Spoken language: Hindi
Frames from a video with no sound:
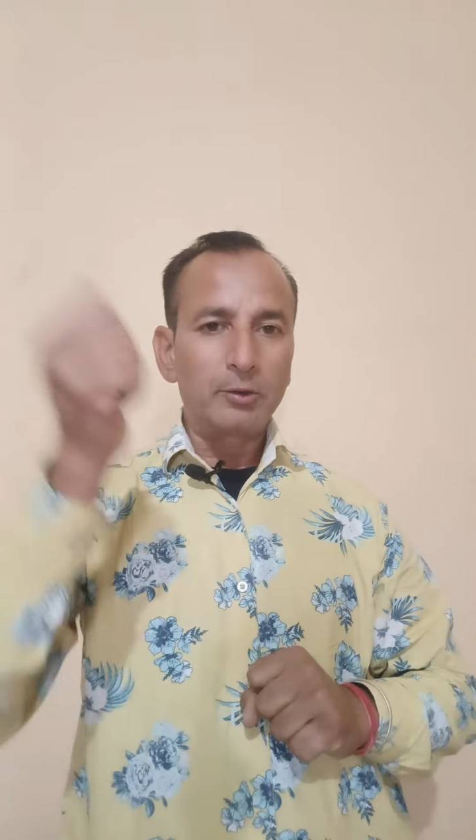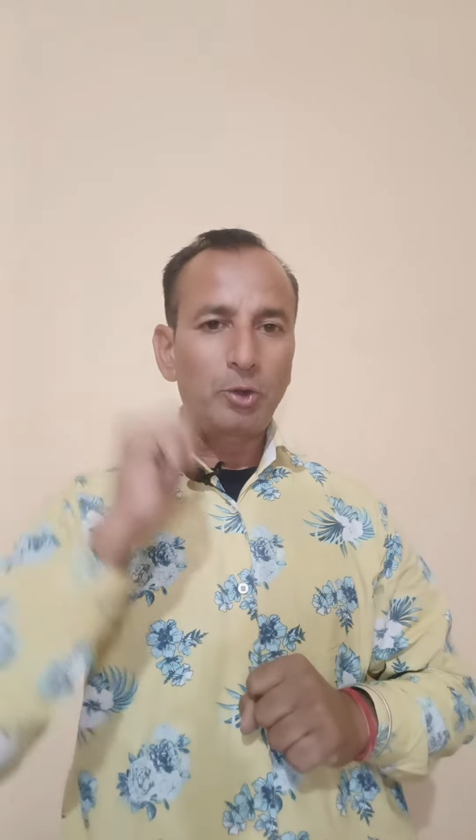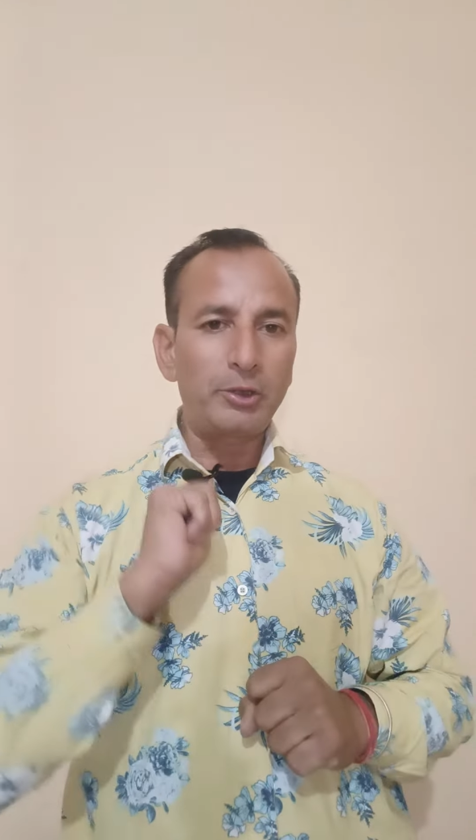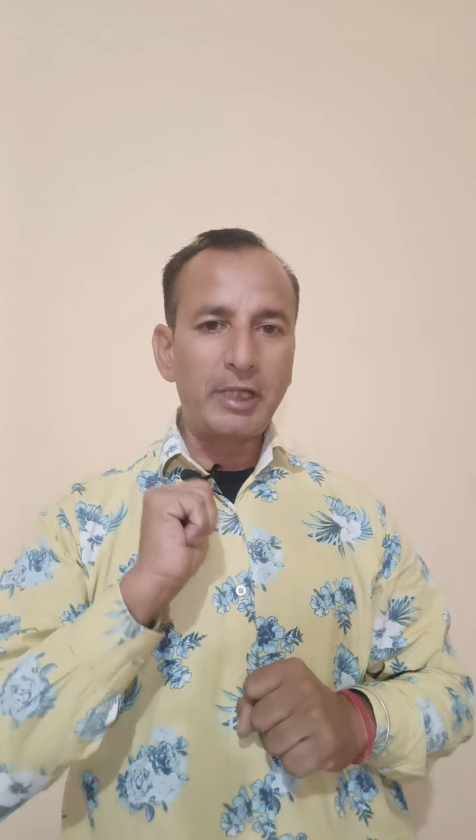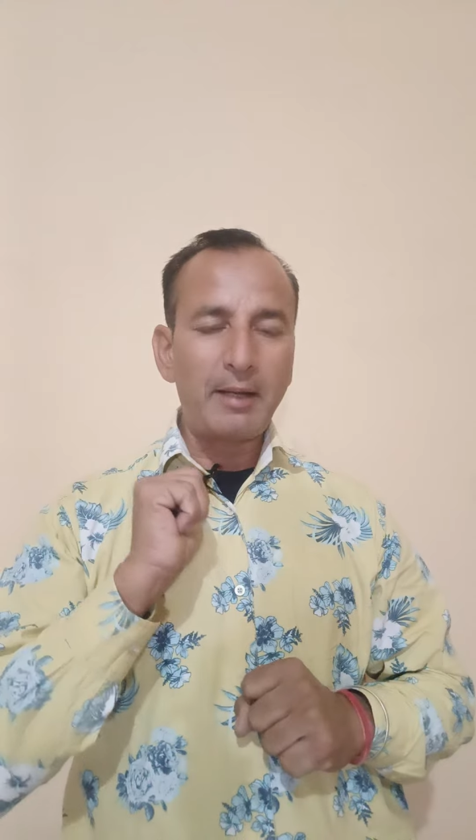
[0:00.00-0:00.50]

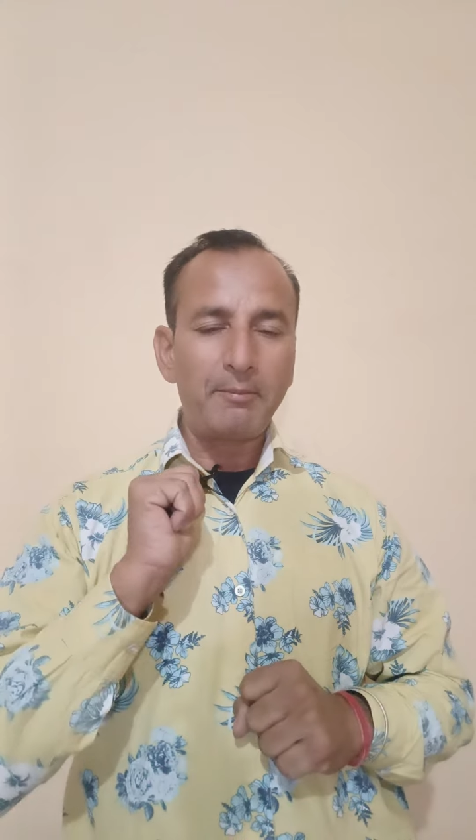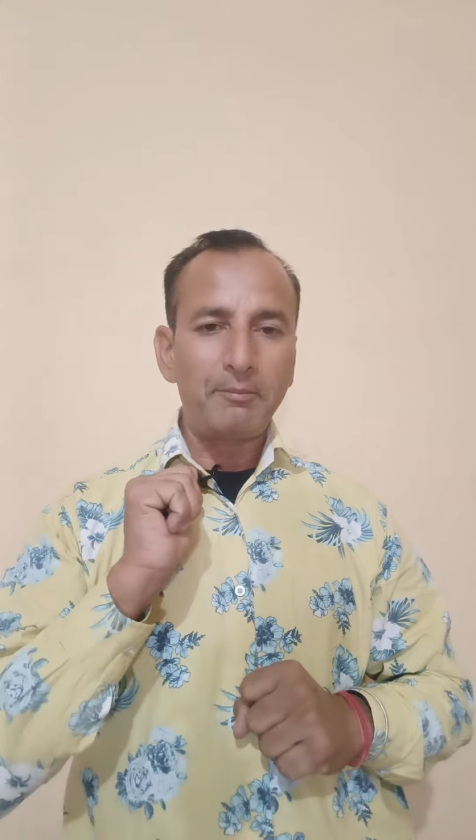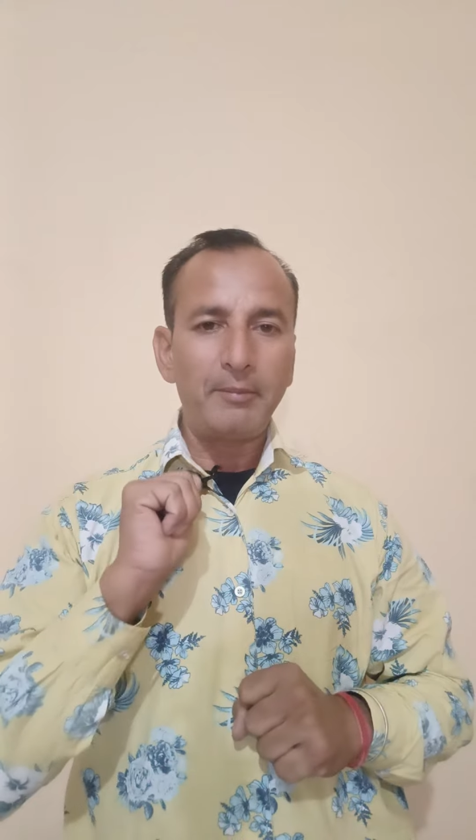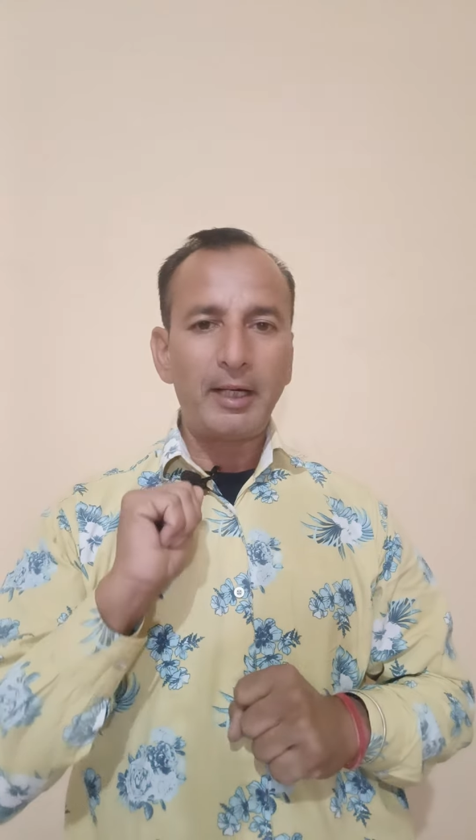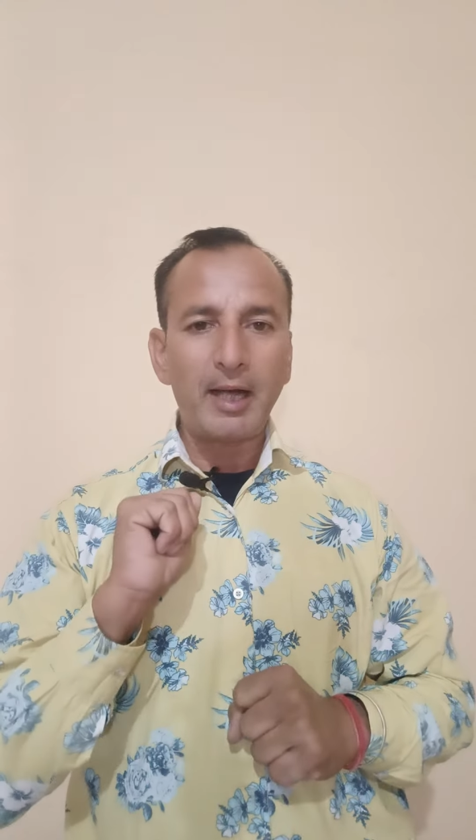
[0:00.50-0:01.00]
तो ये
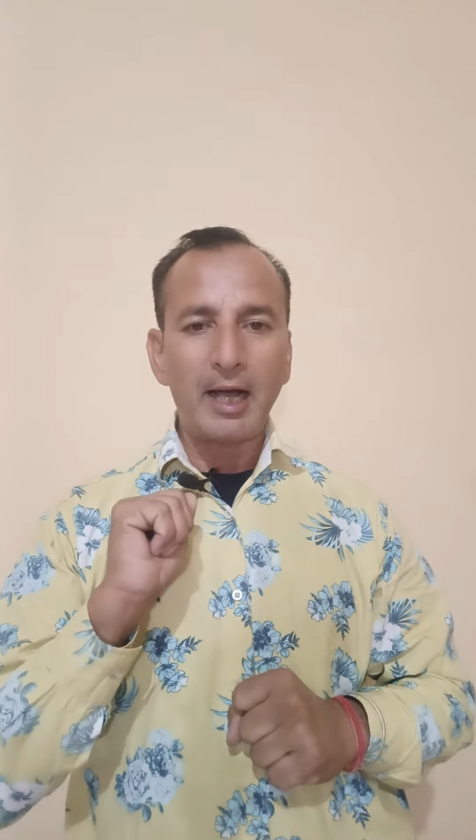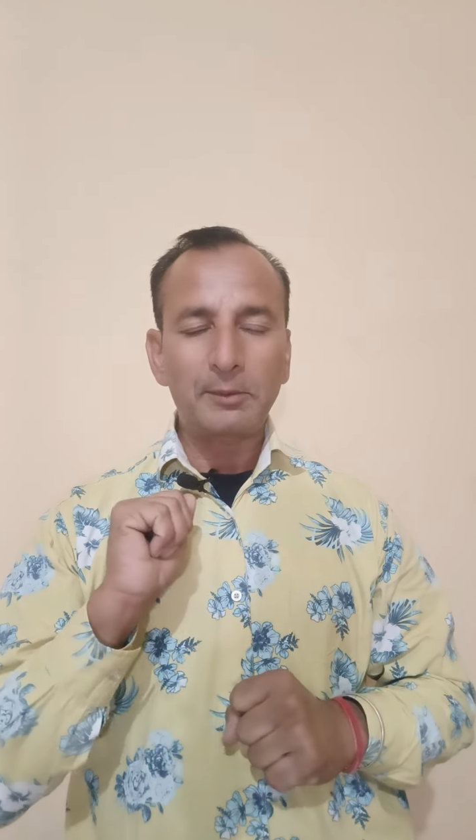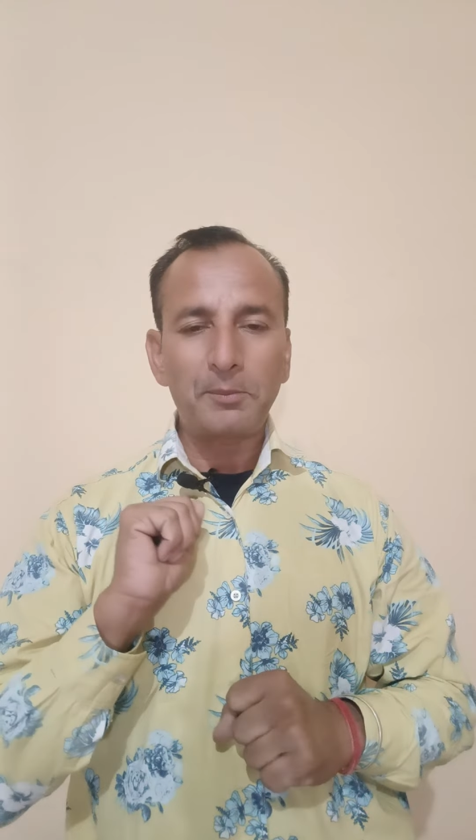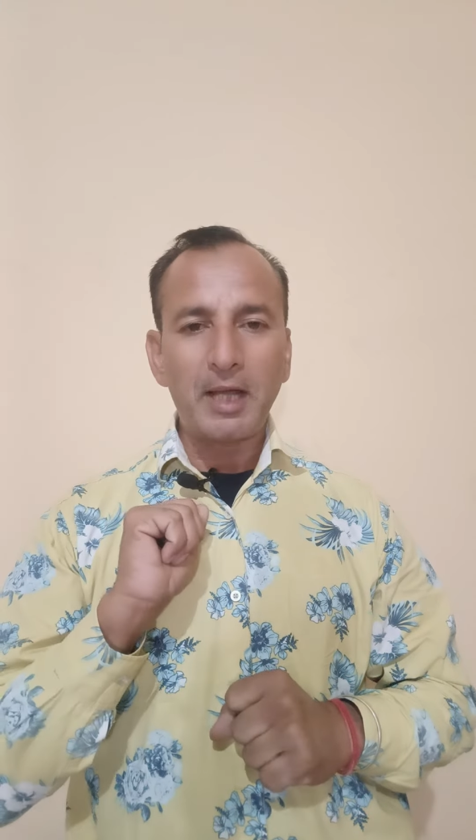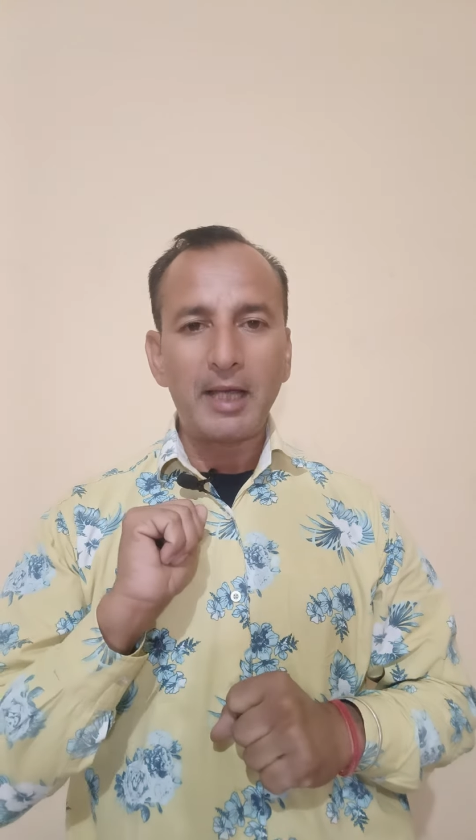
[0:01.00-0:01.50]
मेरे
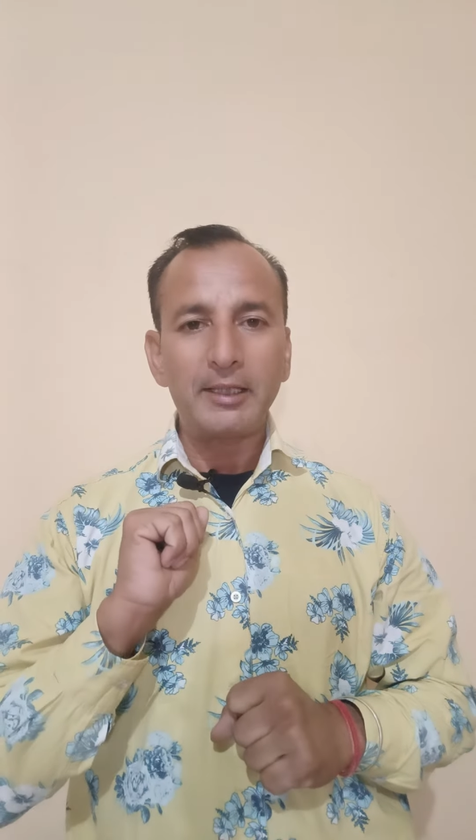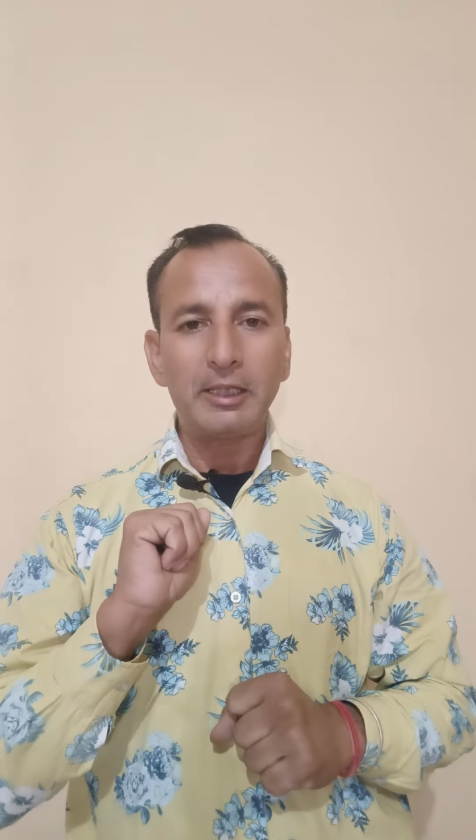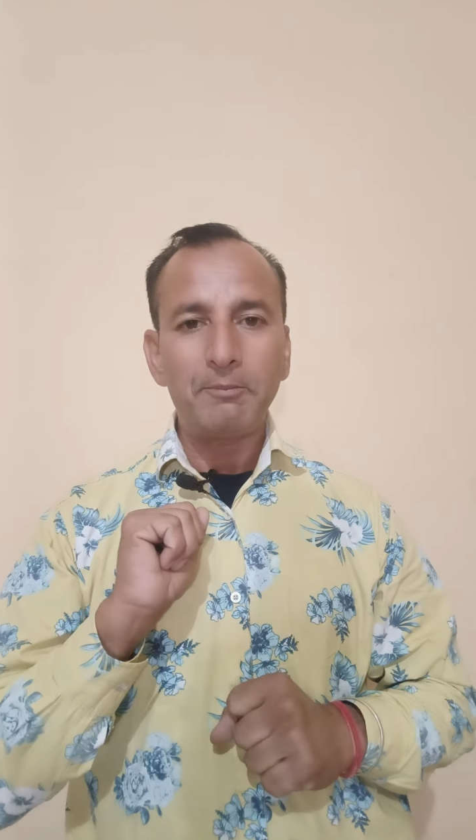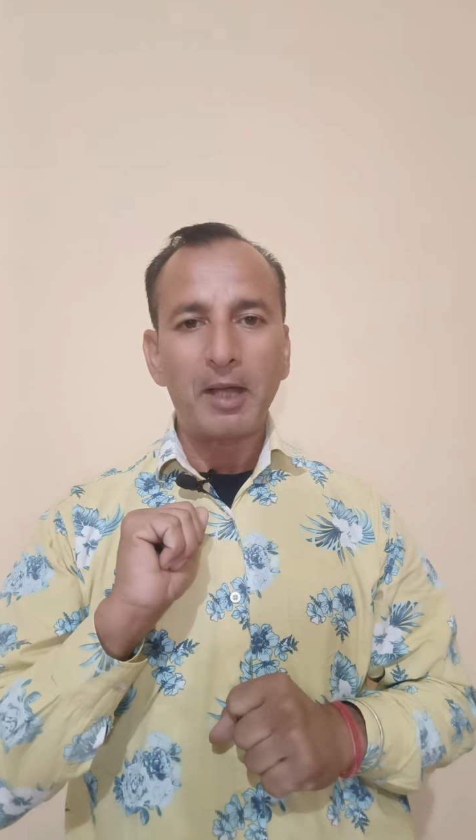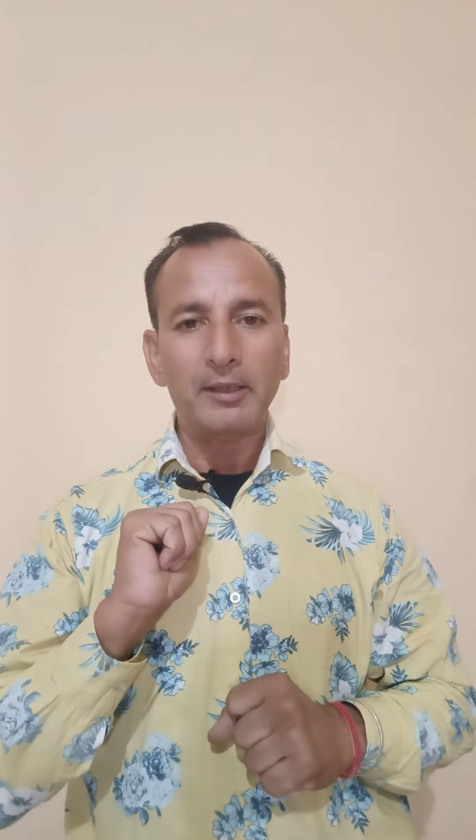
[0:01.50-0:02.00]
हाथ में
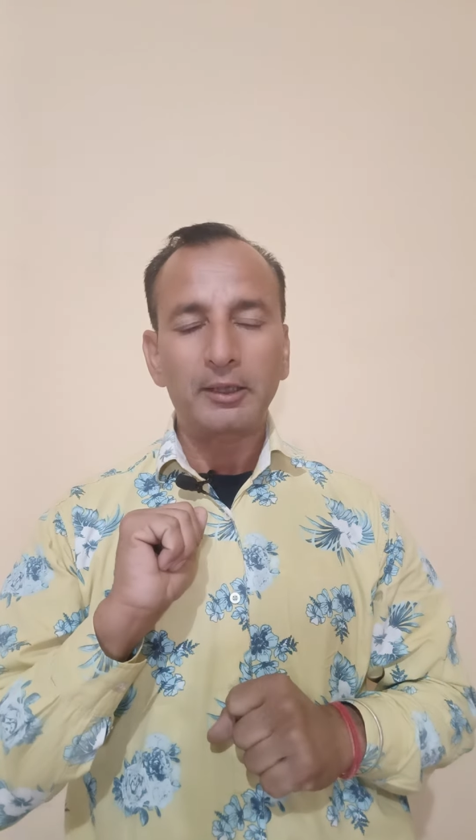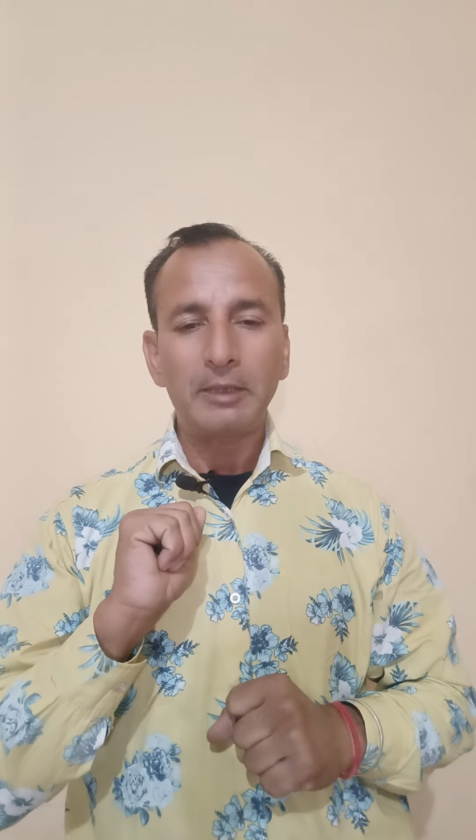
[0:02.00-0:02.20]
आएगी बैंक